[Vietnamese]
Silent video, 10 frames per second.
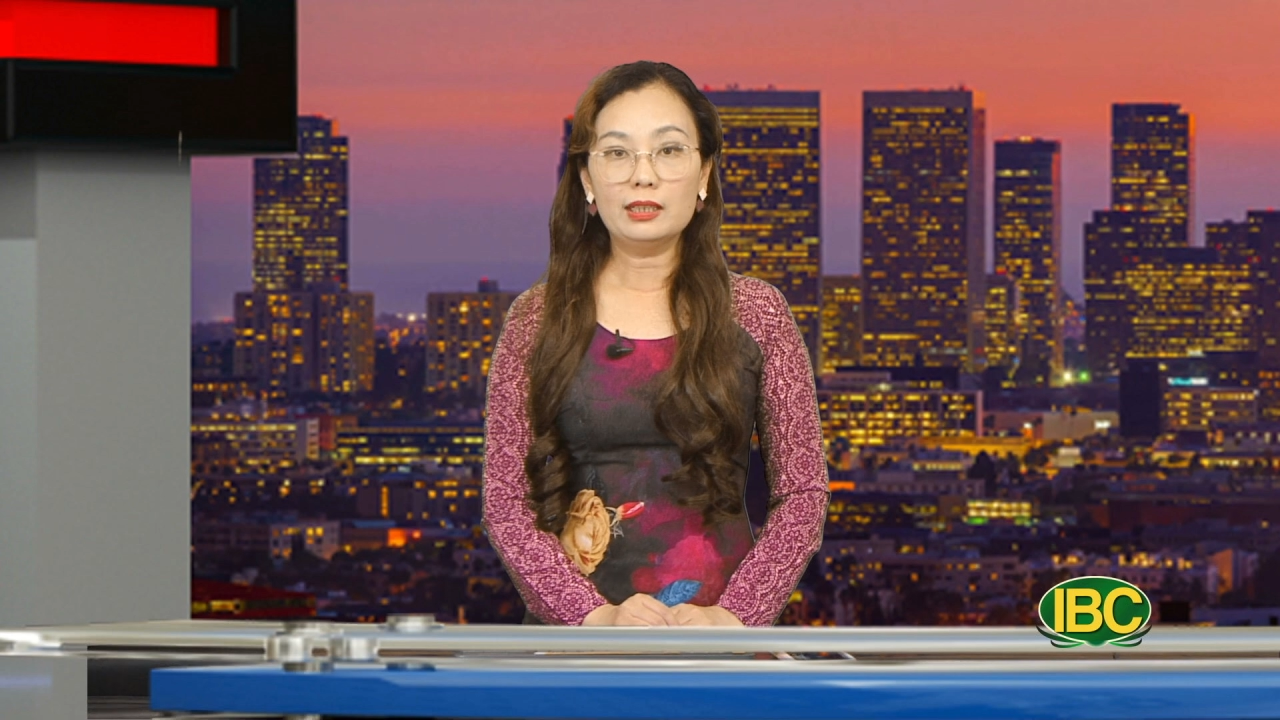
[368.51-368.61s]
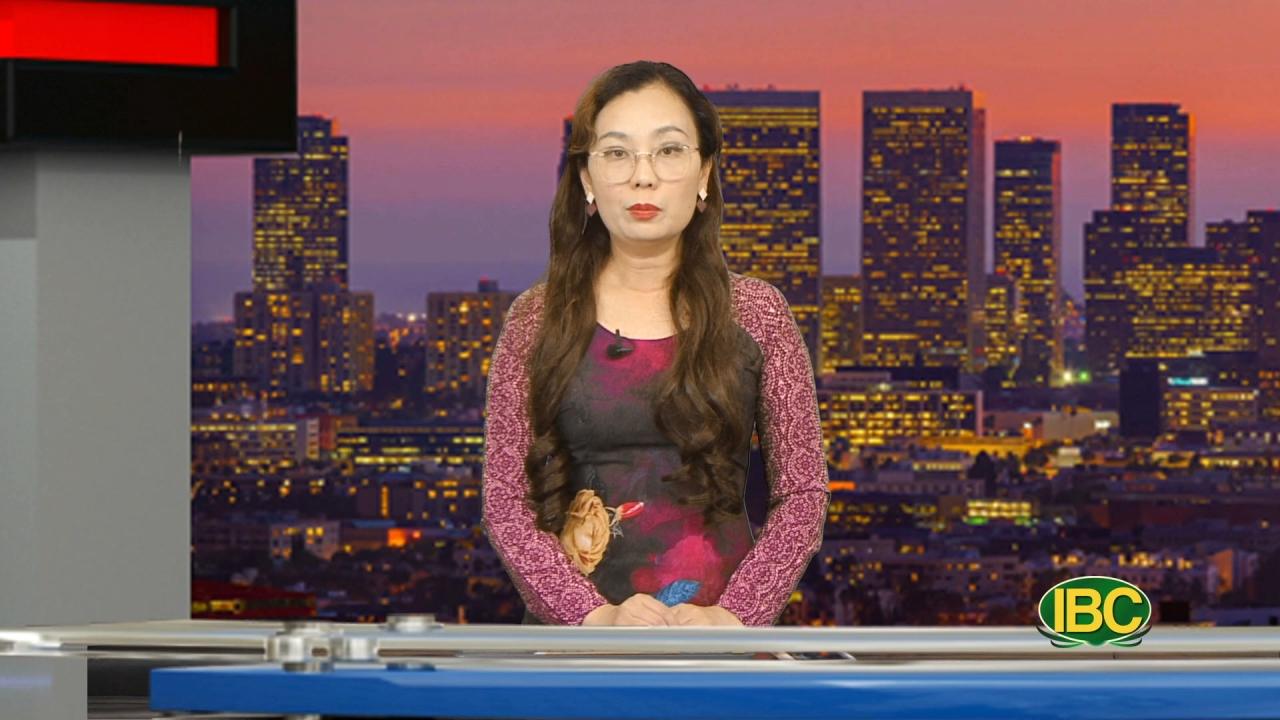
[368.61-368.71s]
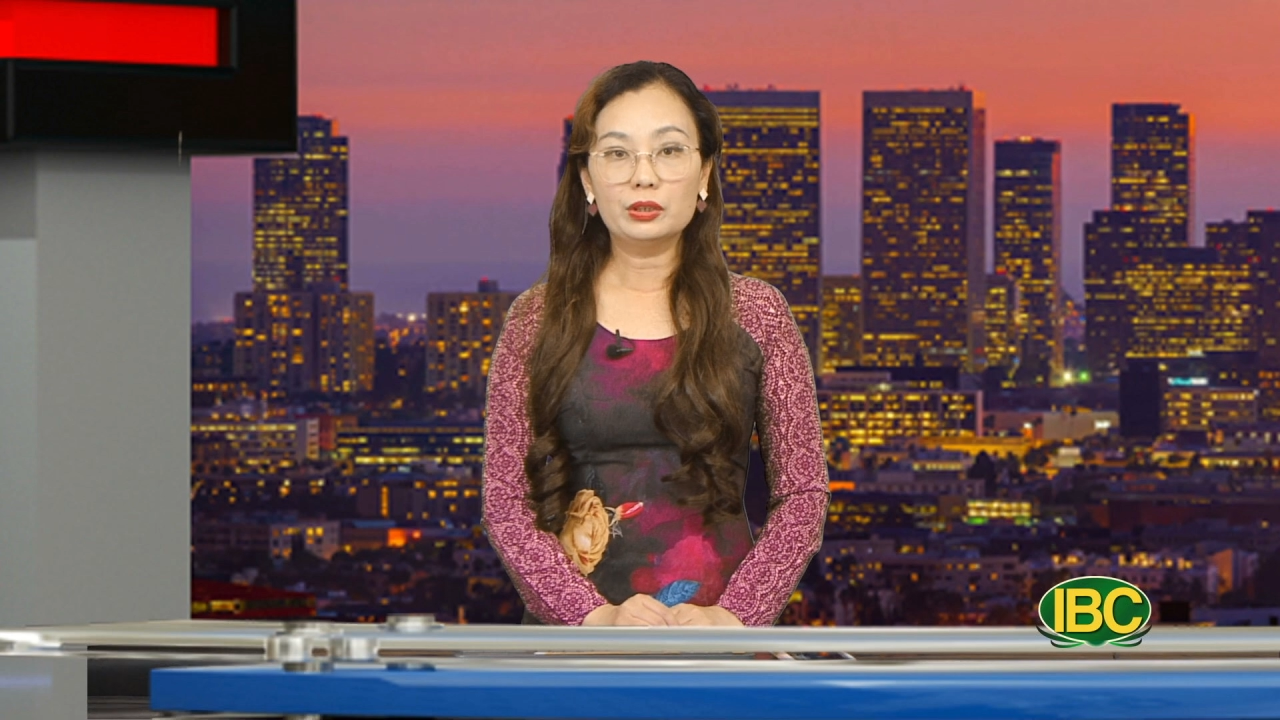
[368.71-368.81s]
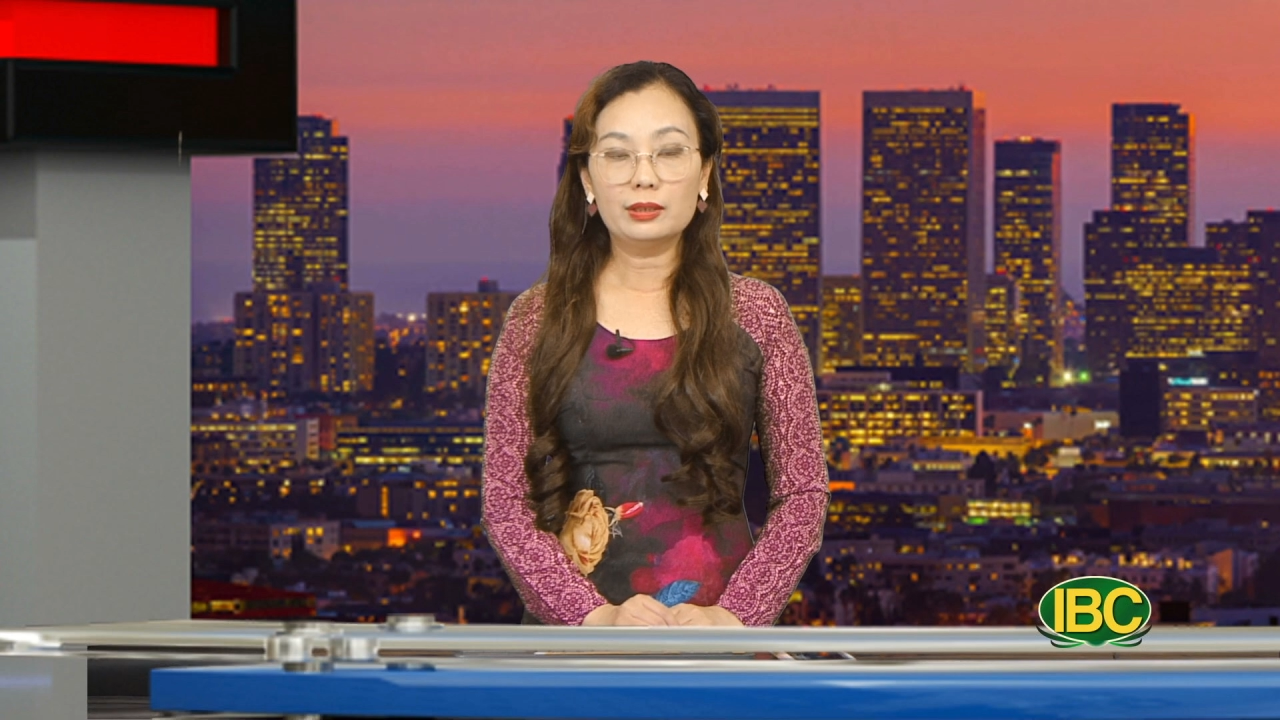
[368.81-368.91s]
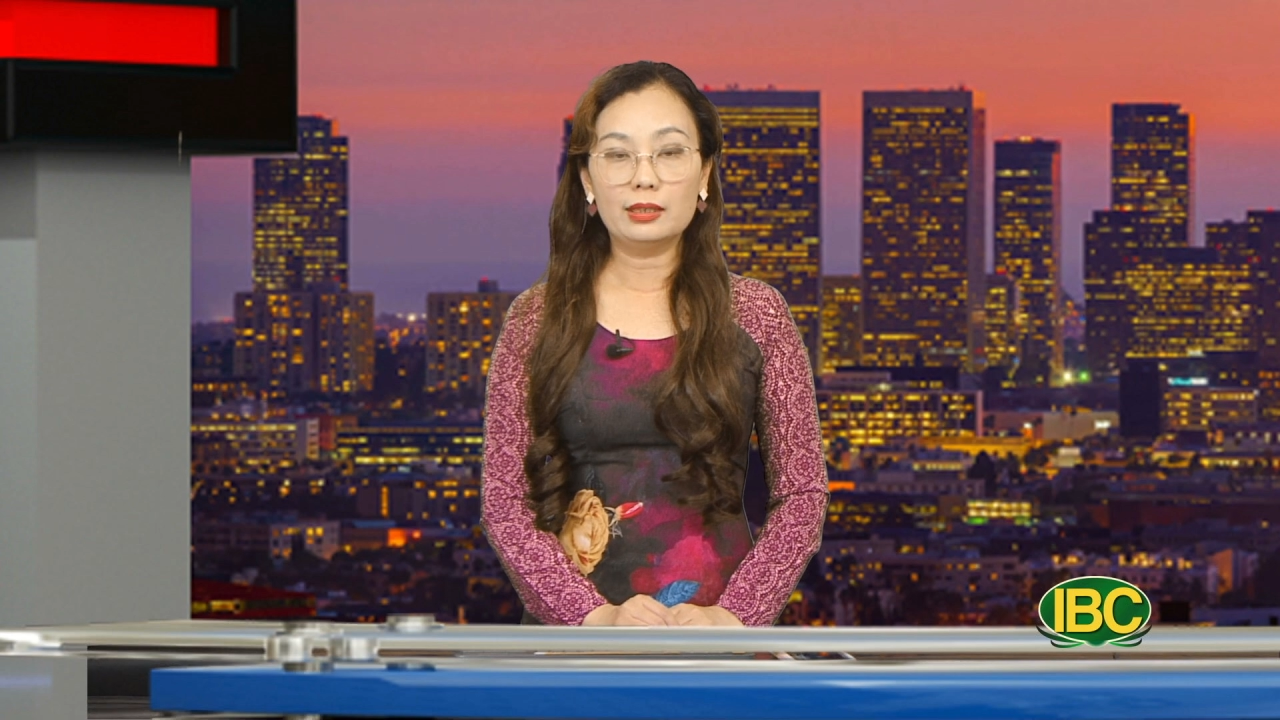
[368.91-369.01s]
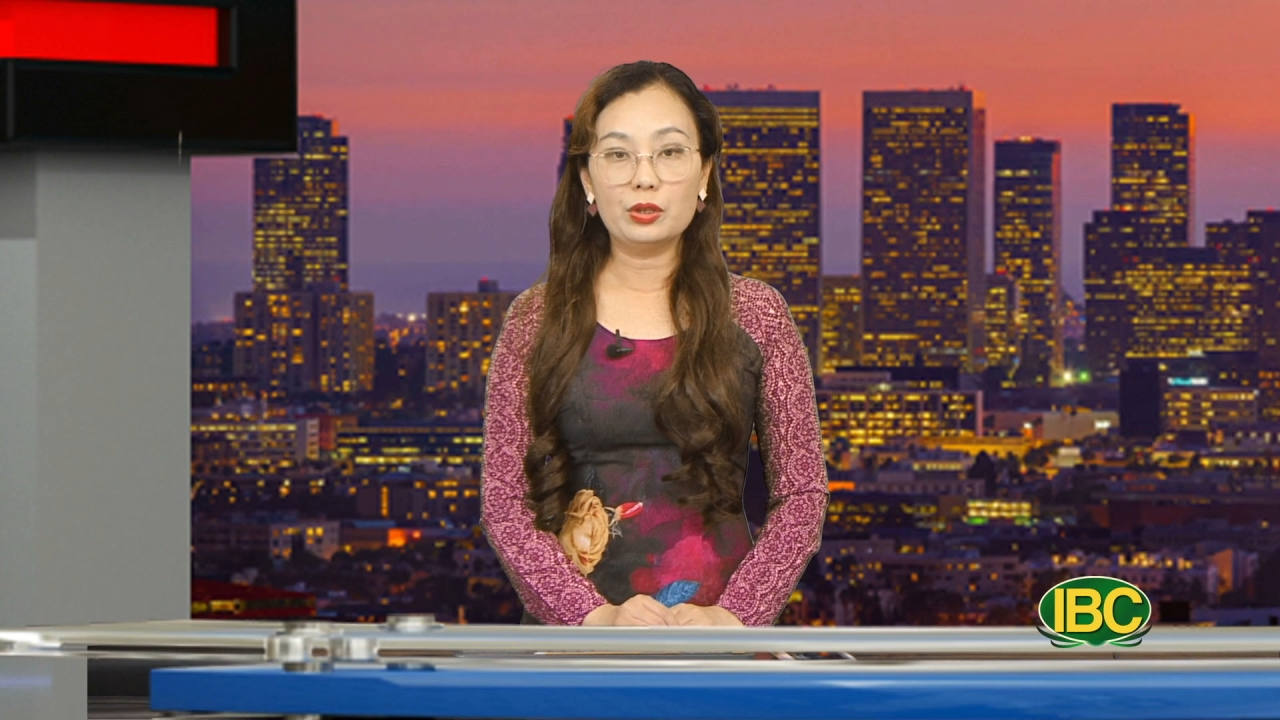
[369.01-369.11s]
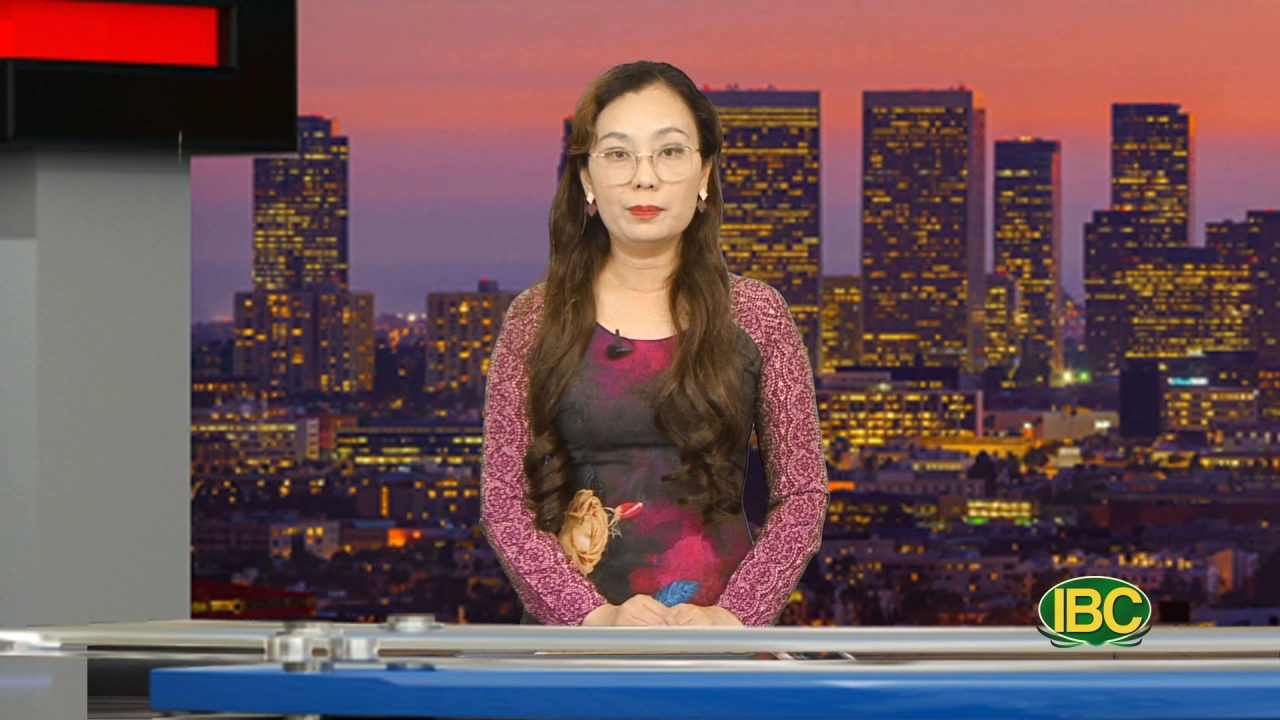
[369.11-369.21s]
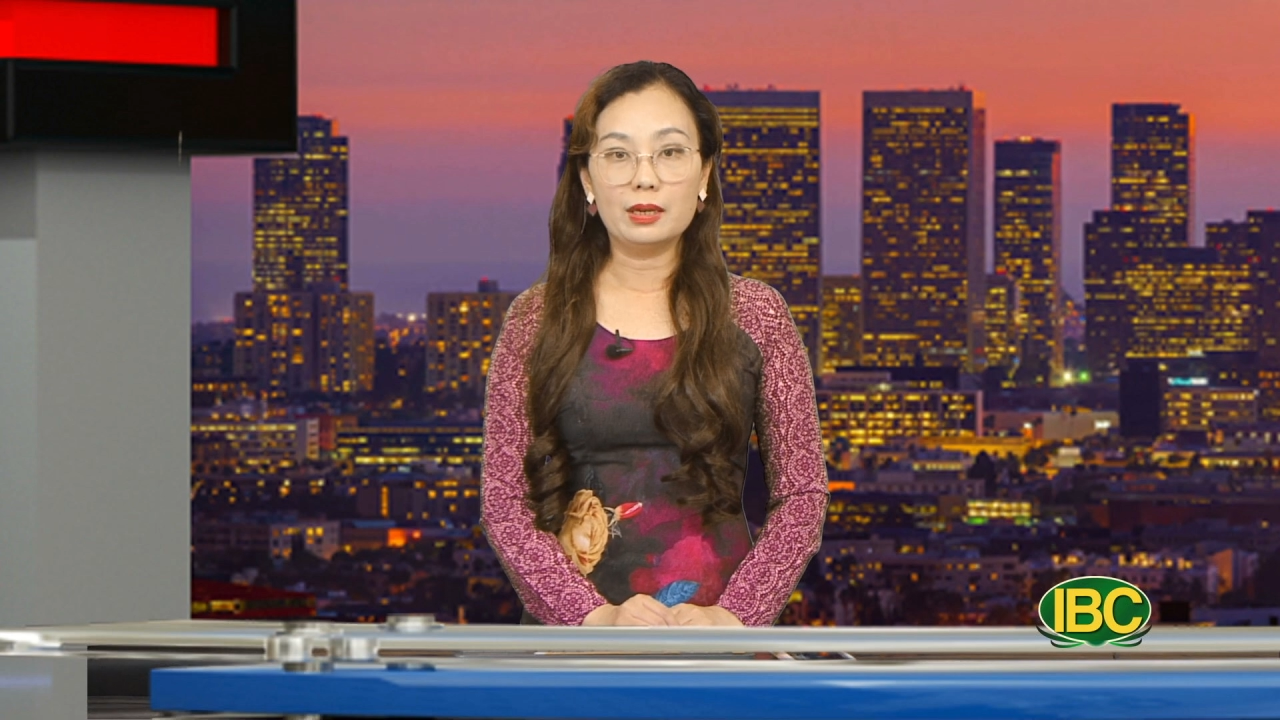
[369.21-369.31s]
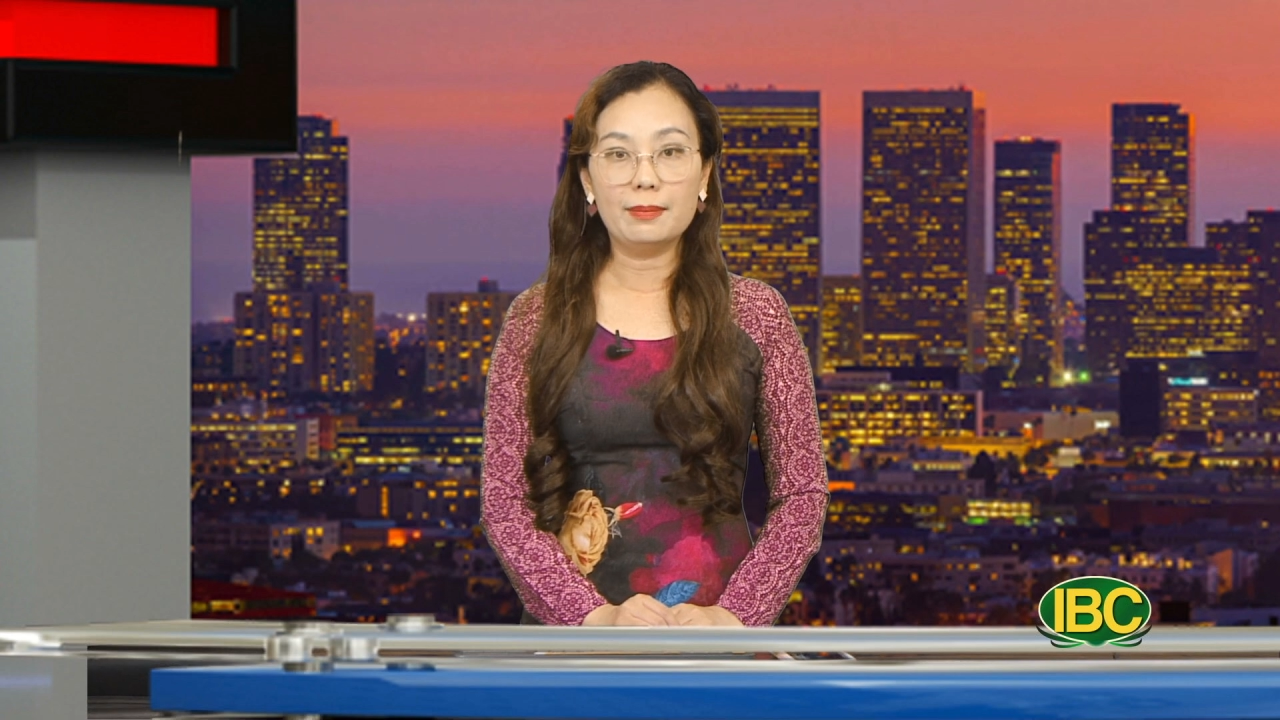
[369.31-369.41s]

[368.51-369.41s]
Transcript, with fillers: công sức để giúp đỡ